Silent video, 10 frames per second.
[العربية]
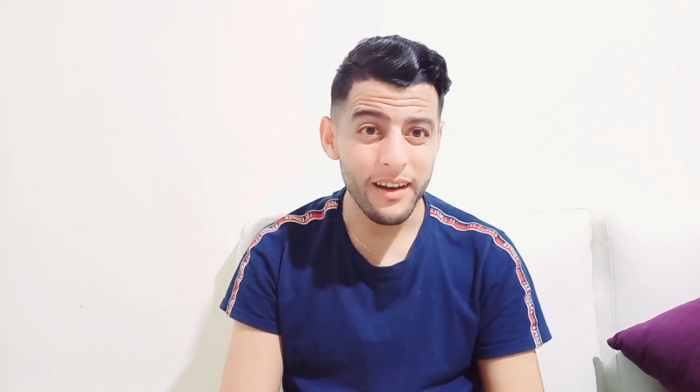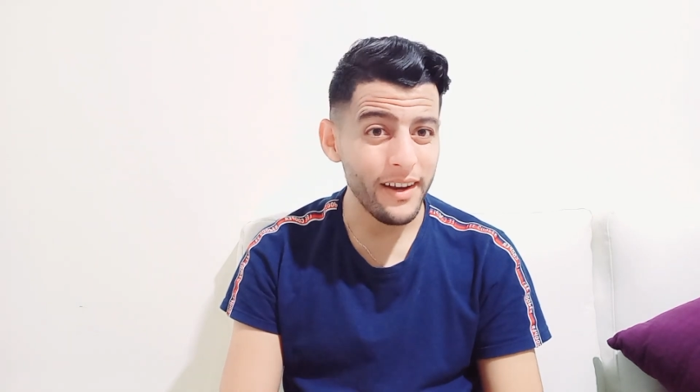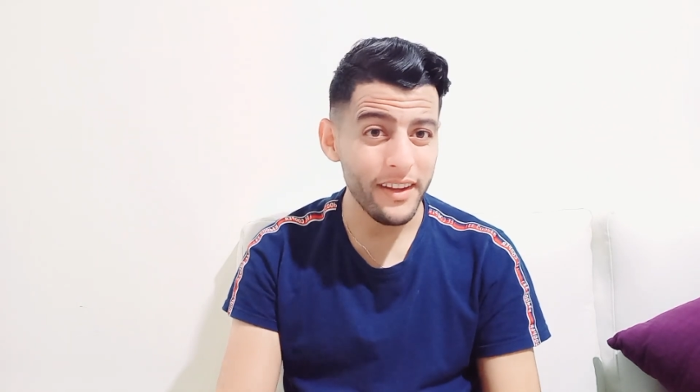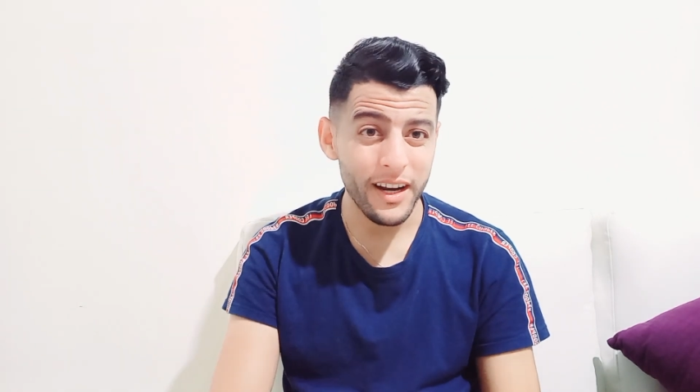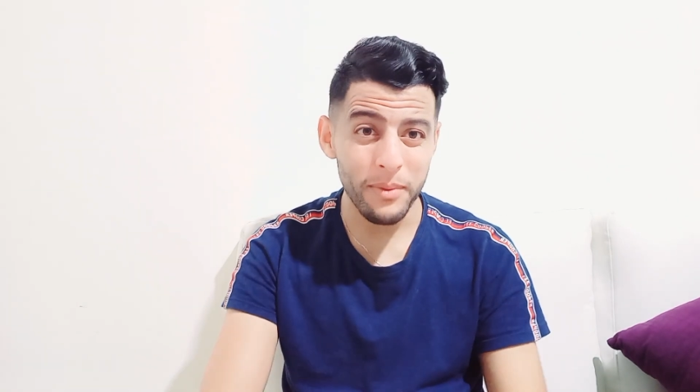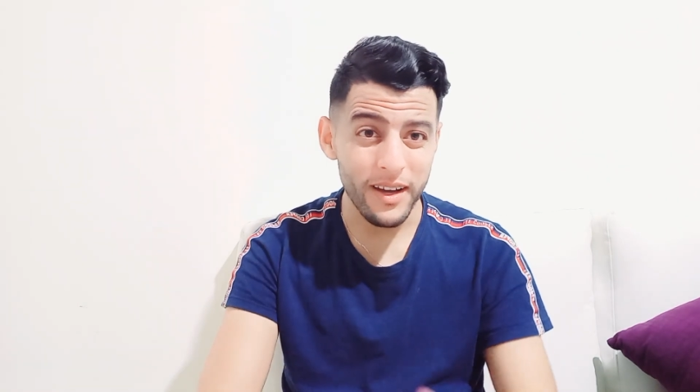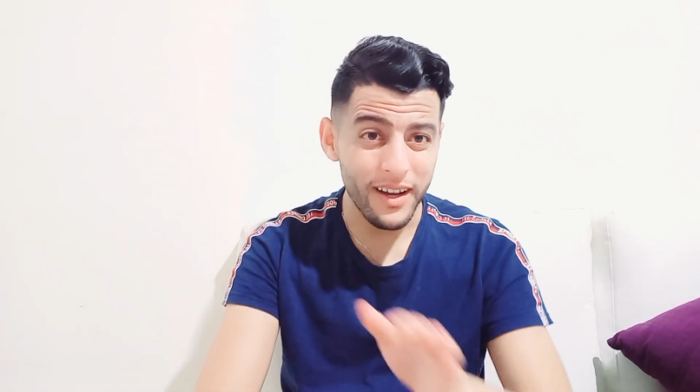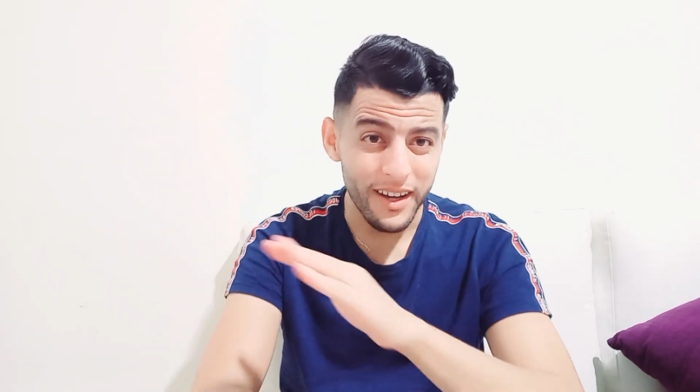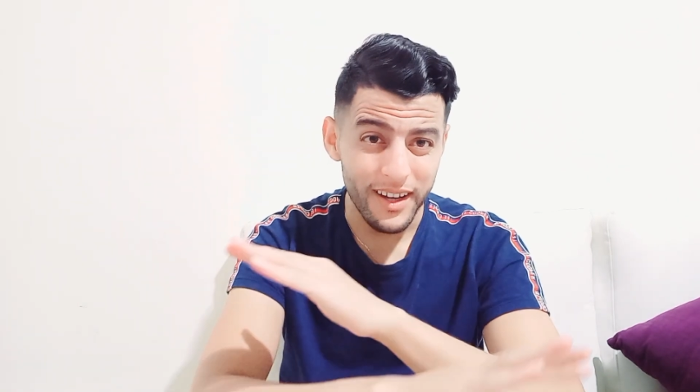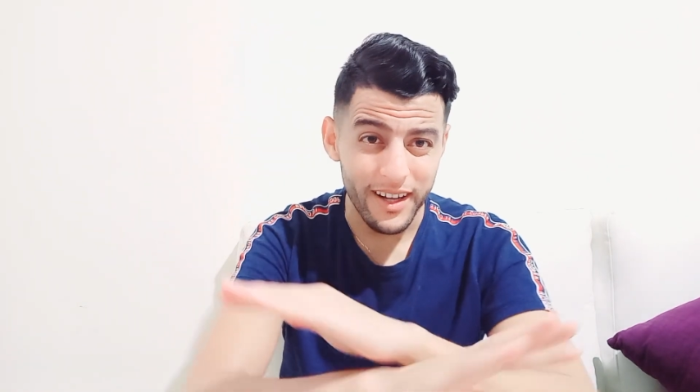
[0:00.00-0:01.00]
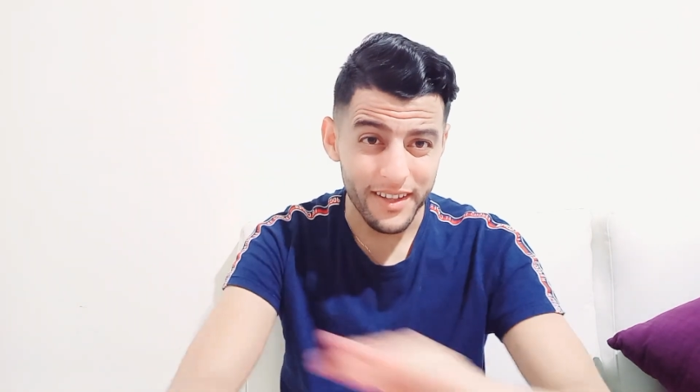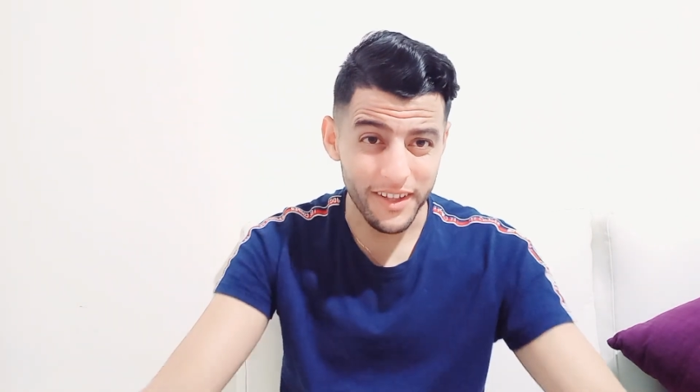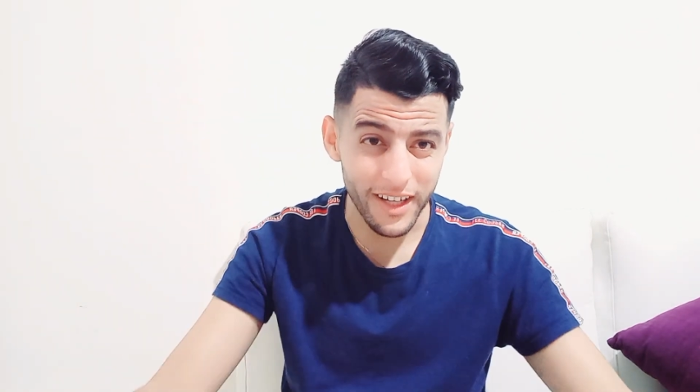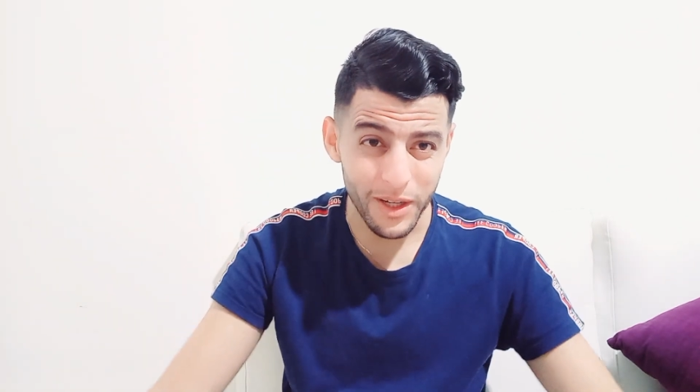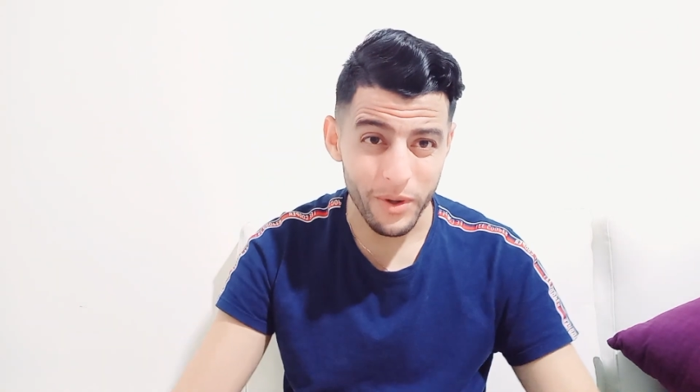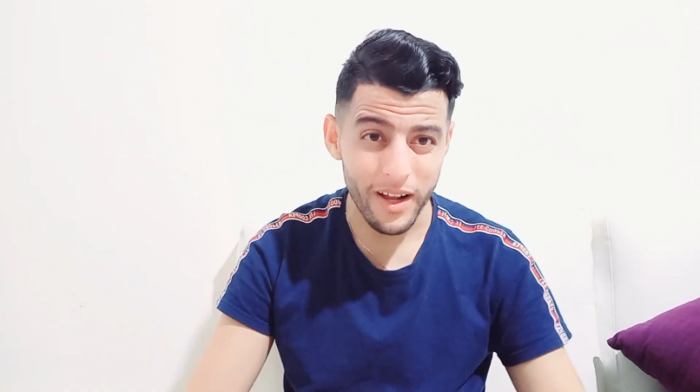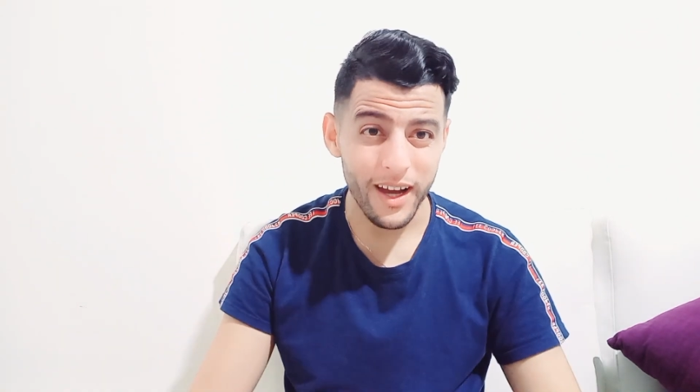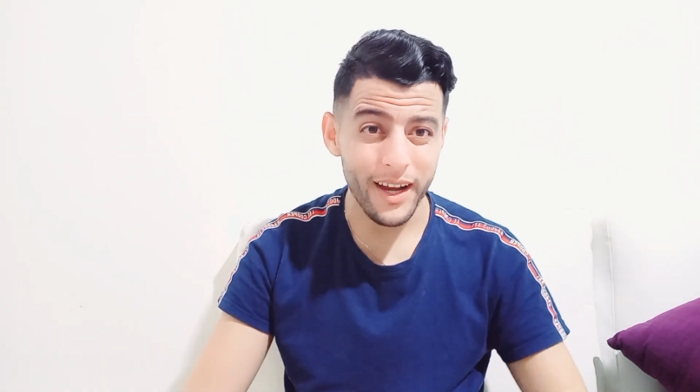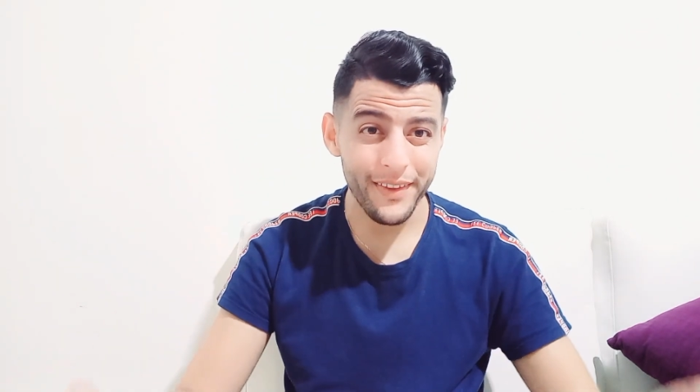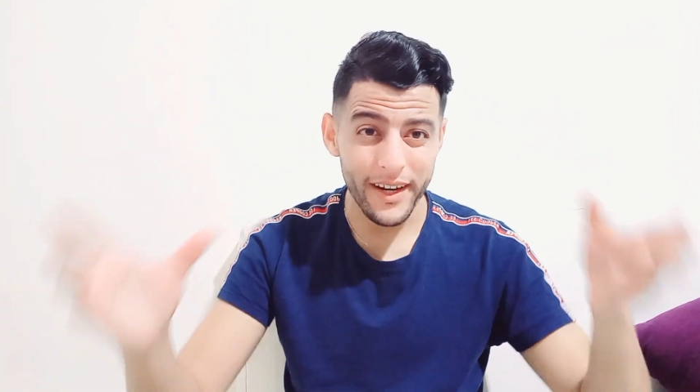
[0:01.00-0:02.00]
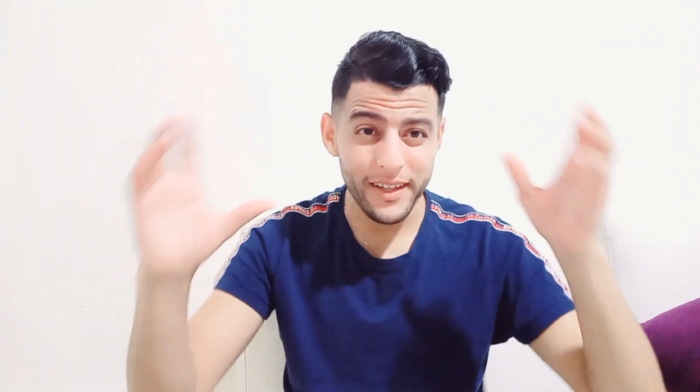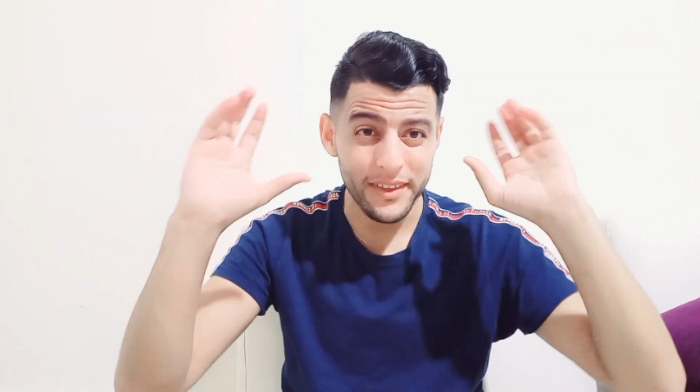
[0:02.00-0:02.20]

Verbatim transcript: حنا راه مقاطع الاوراق حنا راه